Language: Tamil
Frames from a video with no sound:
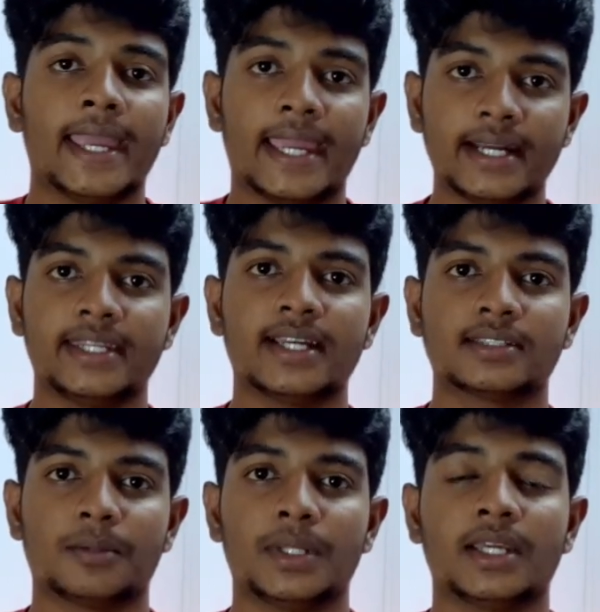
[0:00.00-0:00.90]

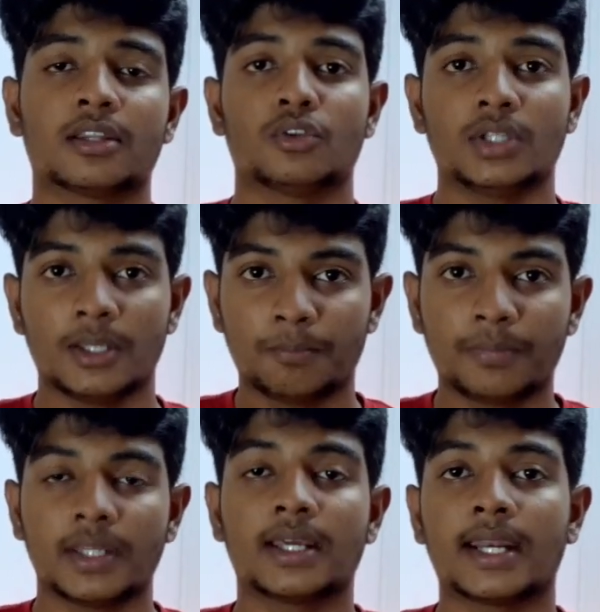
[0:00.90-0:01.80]
ஏடிஎக்ஸ் அப்படிங்கிறது வந்து
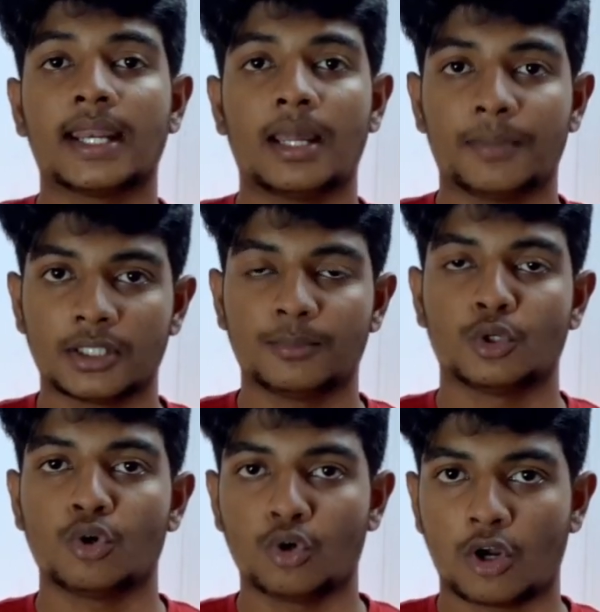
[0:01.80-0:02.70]
இப்போ இருக்கிற எல்லா மதர்
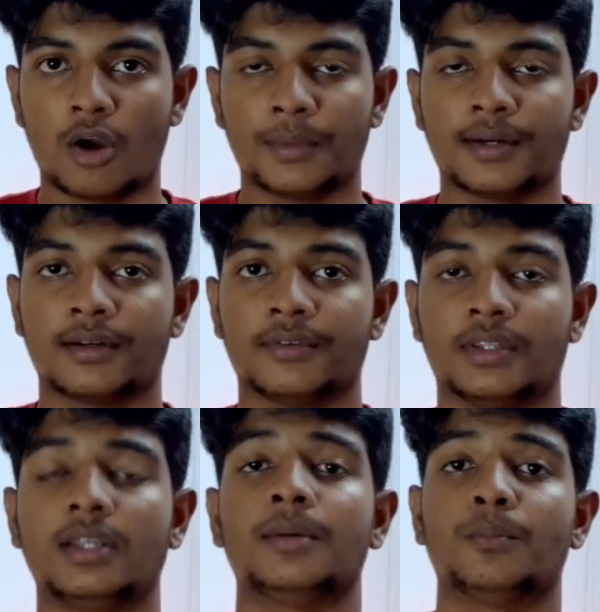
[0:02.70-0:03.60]
போர்டுக்கும் ஒரு காமனான
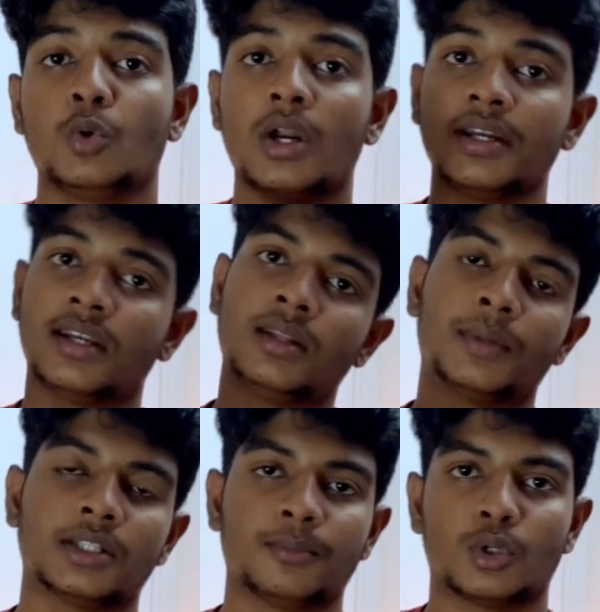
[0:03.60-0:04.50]
இது முன்னாடி இருந்த
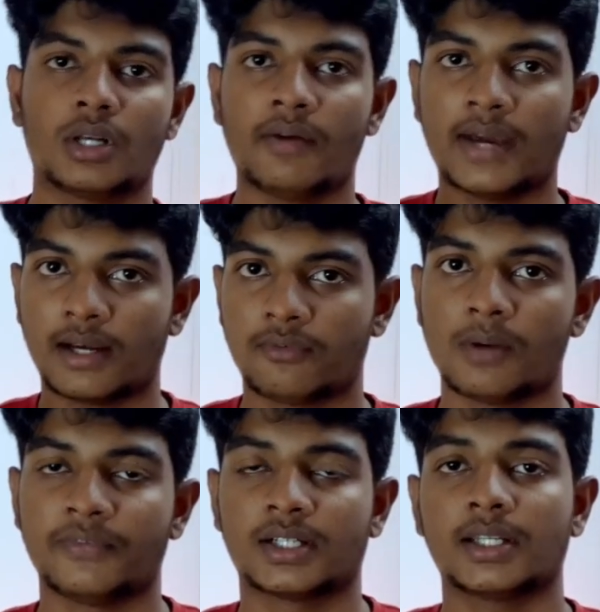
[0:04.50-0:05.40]
மதர் போர்டுக்குலாம் வேறு
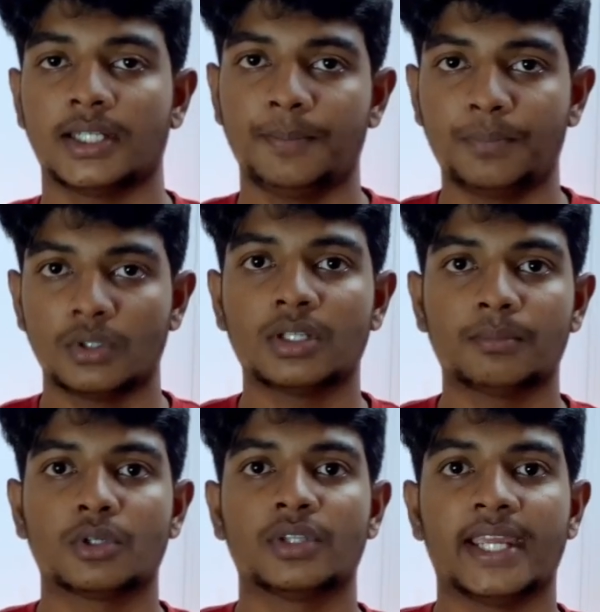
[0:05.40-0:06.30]
ஃபார்ம் ஃபேக்டர் இப்போ வந்து
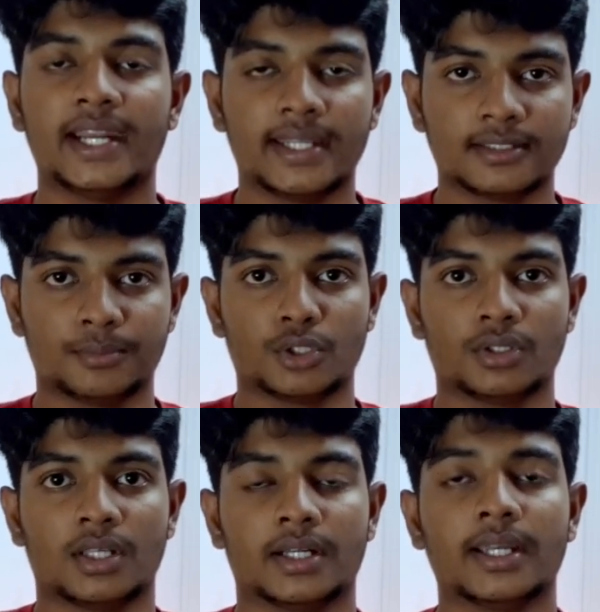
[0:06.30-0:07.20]
நம்மளுக்கு வந்து ஏடிஎக்ஸ்
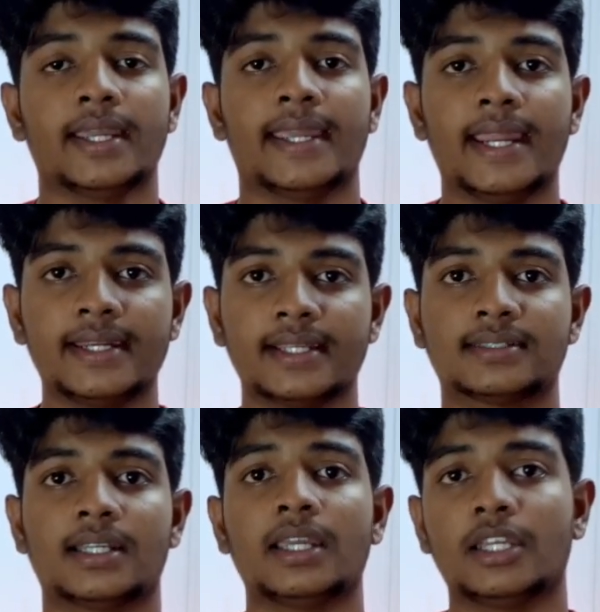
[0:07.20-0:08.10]
மட்டும்தான் இருக்குது
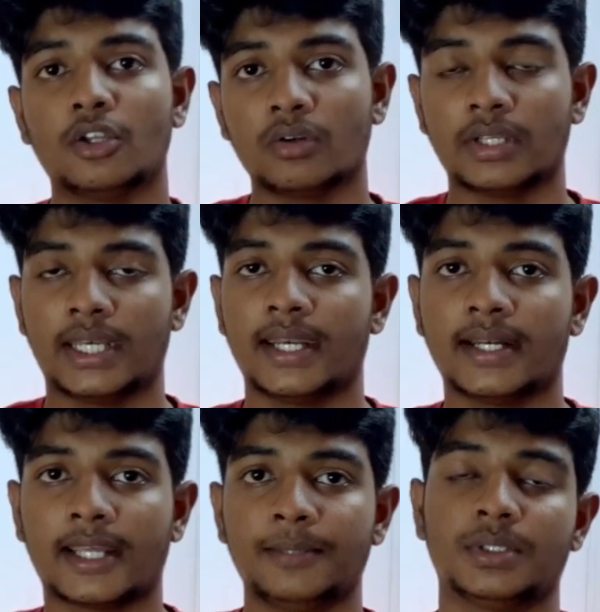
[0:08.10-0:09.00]
ஏடிஎக்ஸில் இன்னும் என்னென்ன
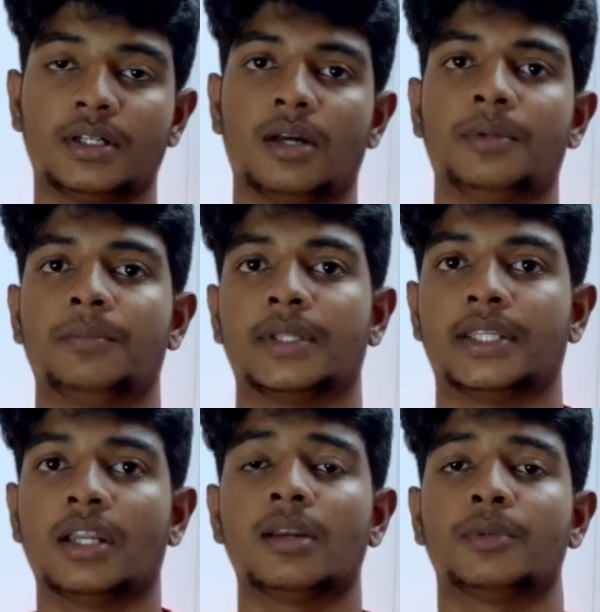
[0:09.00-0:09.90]
டைப்ஸ் இருக்குது அப்படின்னு
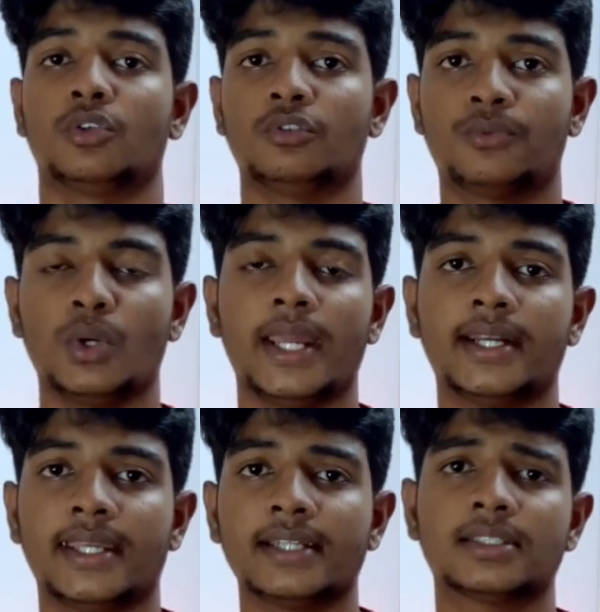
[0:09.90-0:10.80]
பார்த்தீங்கன்னா நம்மளுக்கு வந்து ஃபுல்
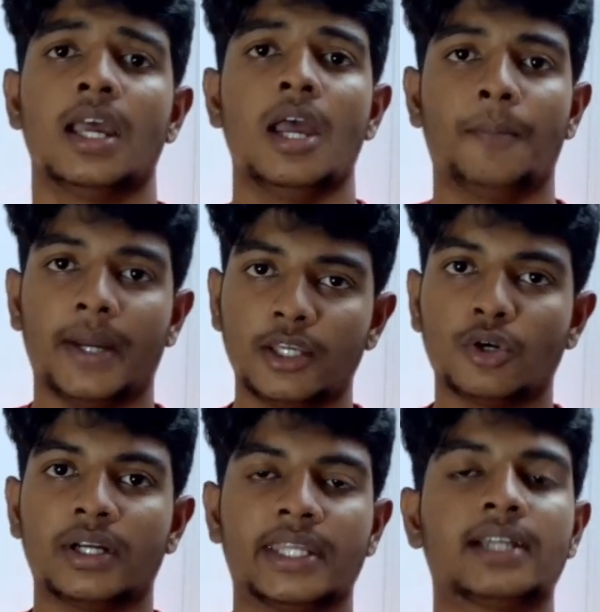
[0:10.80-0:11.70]
ஏடிஎக்ஸ்
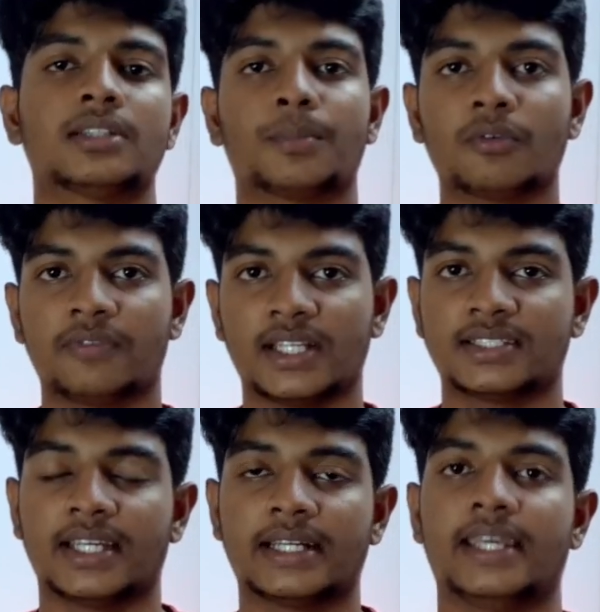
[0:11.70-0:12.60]
மைக்ரோ ஏடிஎக்ஸ் அப்புறம்
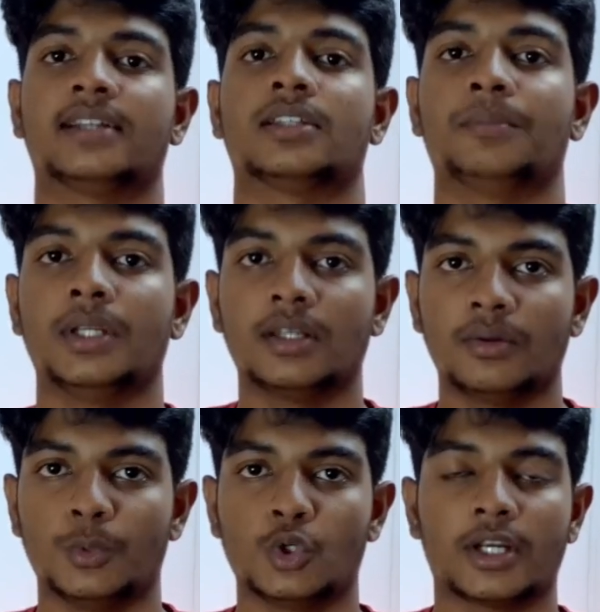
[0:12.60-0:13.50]
ஃப்ளெக்ஸ் ஏடிஎக்ஸ்
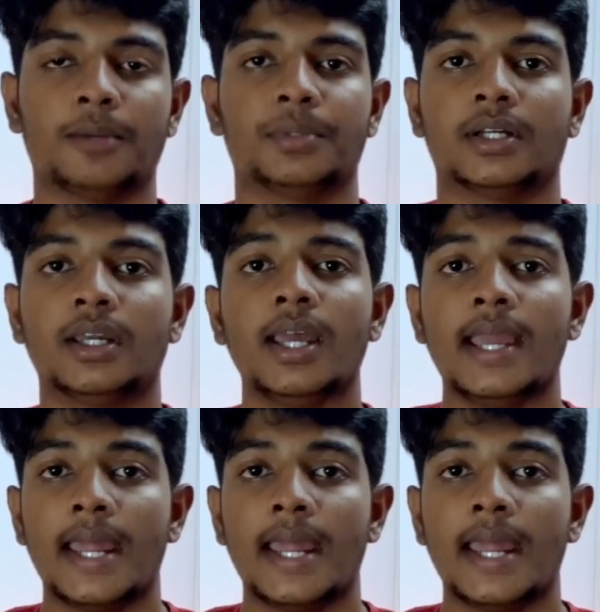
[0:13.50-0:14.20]
அப்படின்ற மூணு டைப் இருக்குது